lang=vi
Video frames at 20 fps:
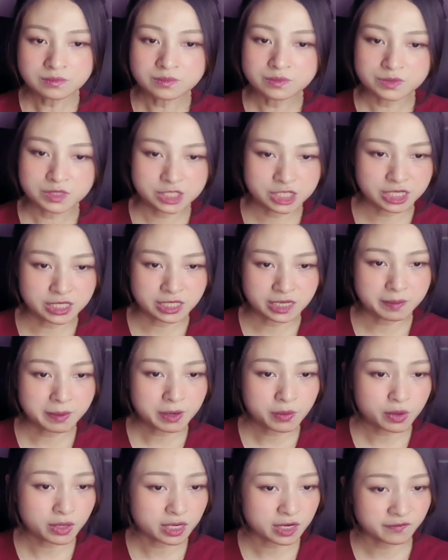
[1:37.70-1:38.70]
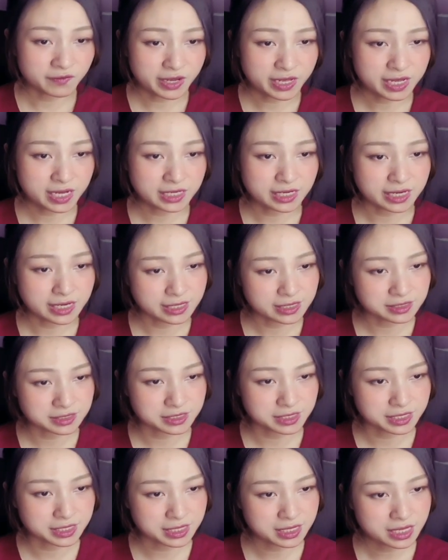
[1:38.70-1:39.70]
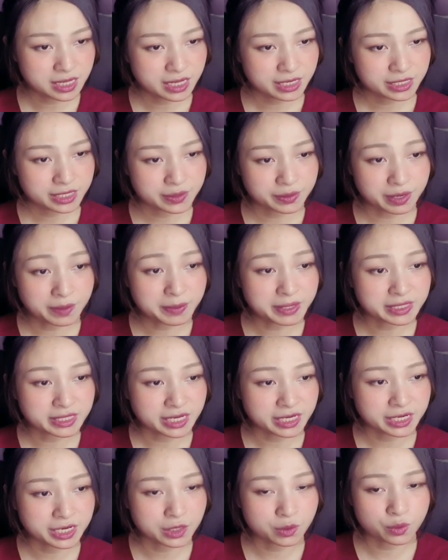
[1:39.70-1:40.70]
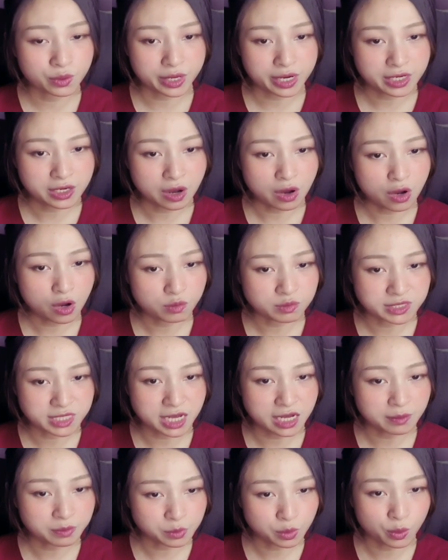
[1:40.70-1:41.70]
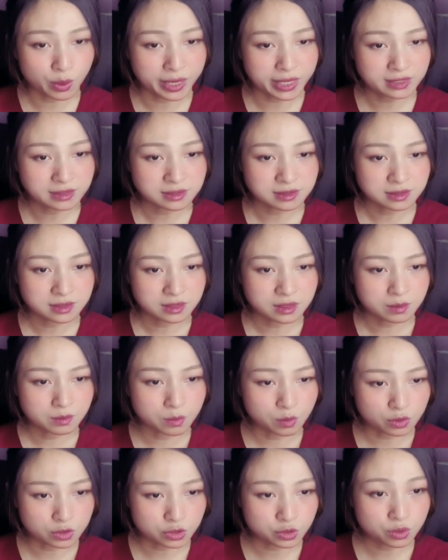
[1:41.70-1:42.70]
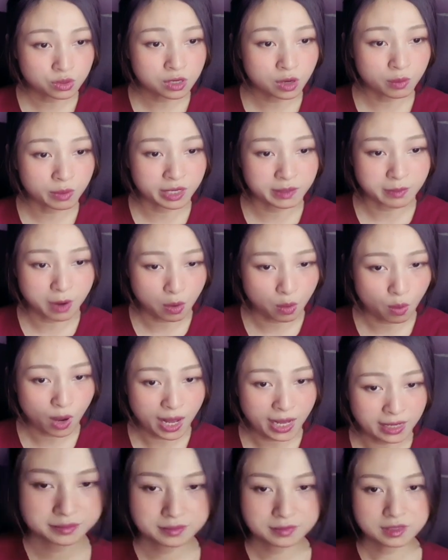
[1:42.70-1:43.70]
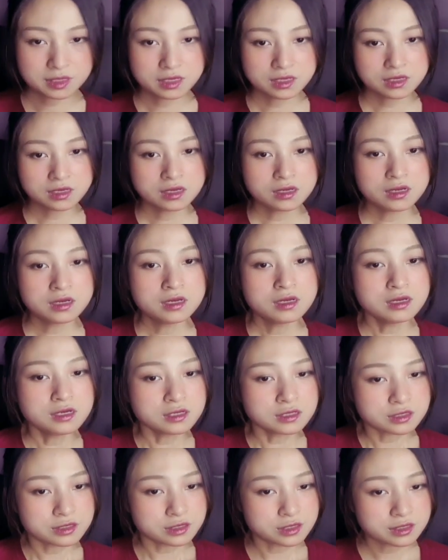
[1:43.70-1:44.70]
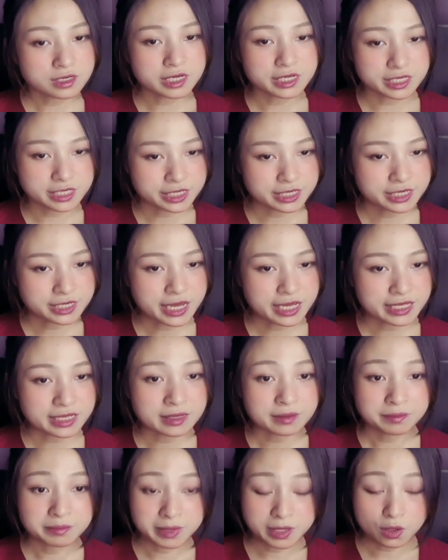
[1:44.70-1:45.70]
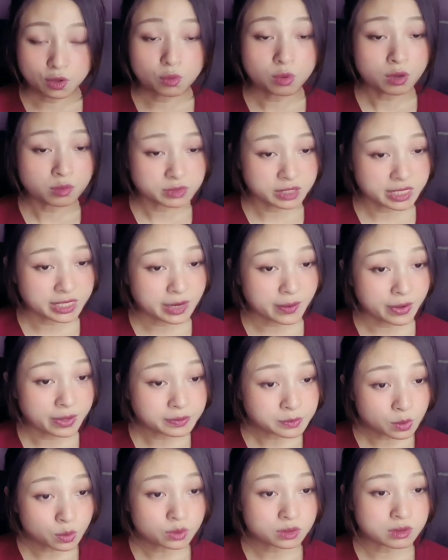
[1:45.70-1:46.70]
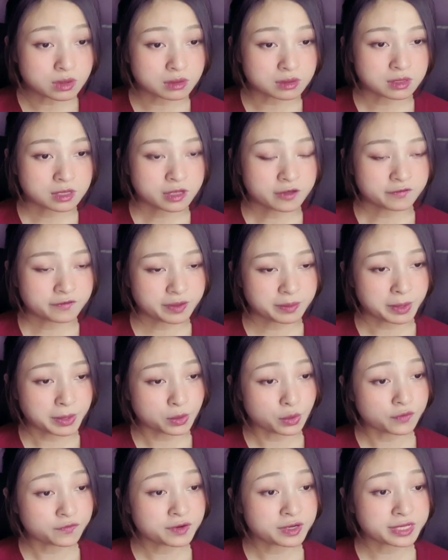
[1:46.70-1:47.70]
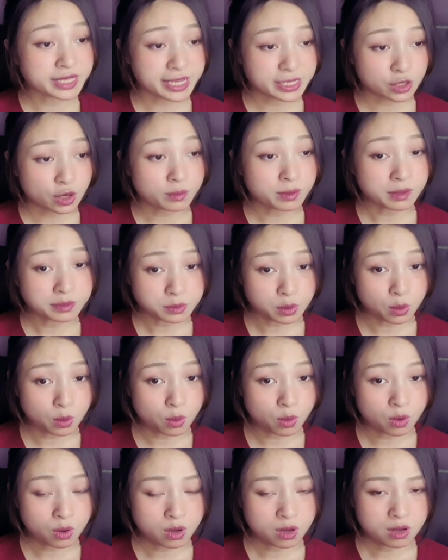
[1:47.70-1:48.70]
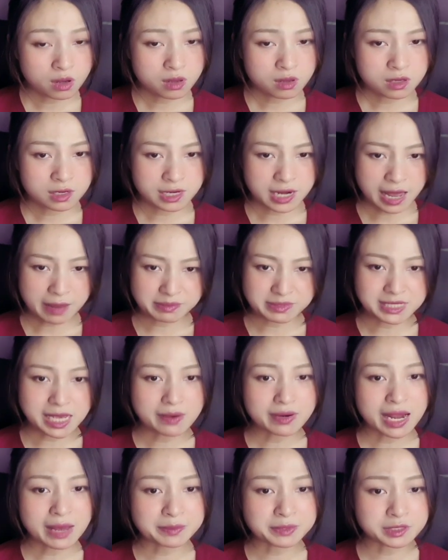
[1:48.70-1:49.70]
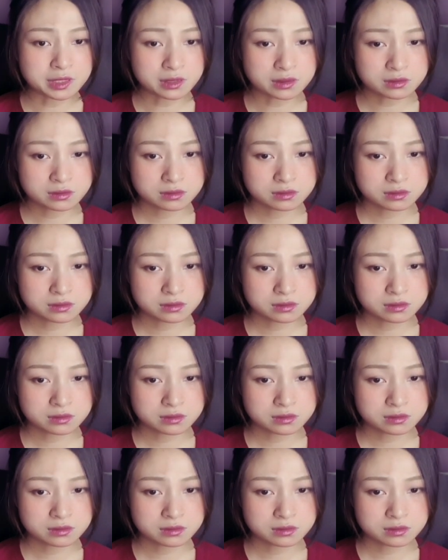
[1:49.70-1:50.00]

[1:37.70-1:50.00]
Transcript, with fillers: chỉ thấy bất luận là vách ngăn hay linh khí đều đã bị thanh niên ngồi cách đó không xa hấp thu hết một chút không hề bỏ qua những linh khí này mình cũng không thể nào hấp thu được vậy mà đối phương nhẹ nhóm hấp thu làm sao làm được